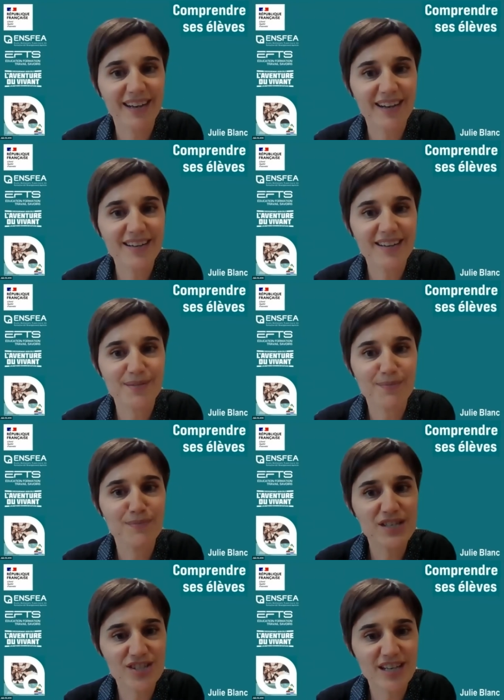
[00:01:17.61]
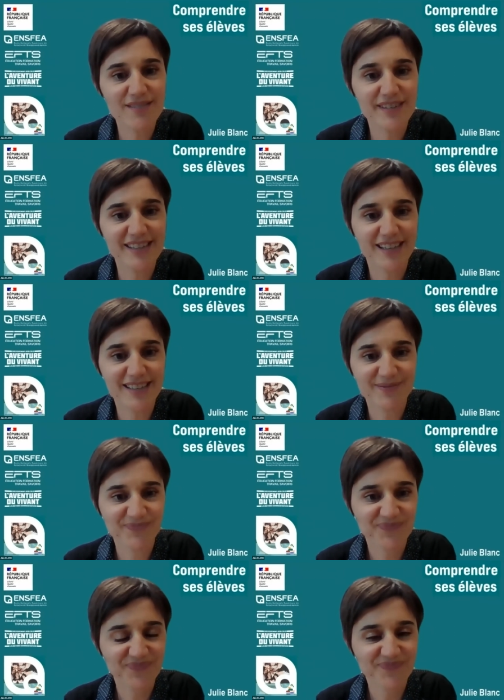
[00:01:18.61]
à Michel Vidal.
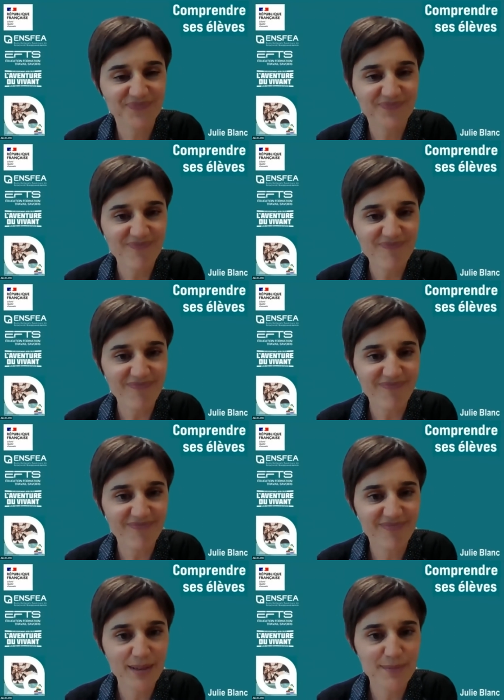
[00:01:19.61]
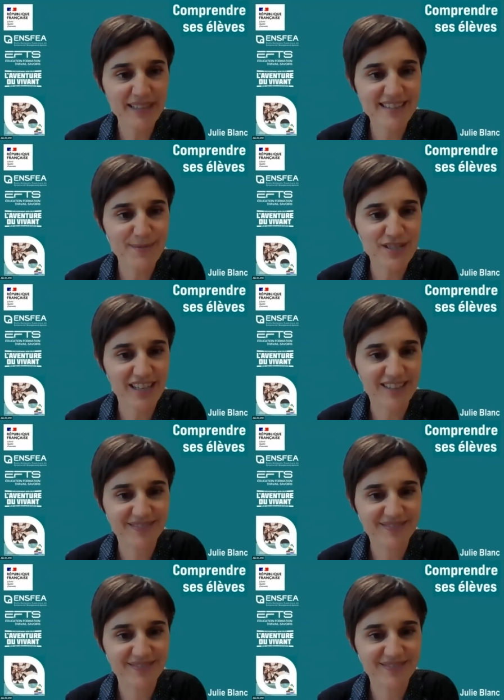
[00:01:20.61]
Merci, Michel.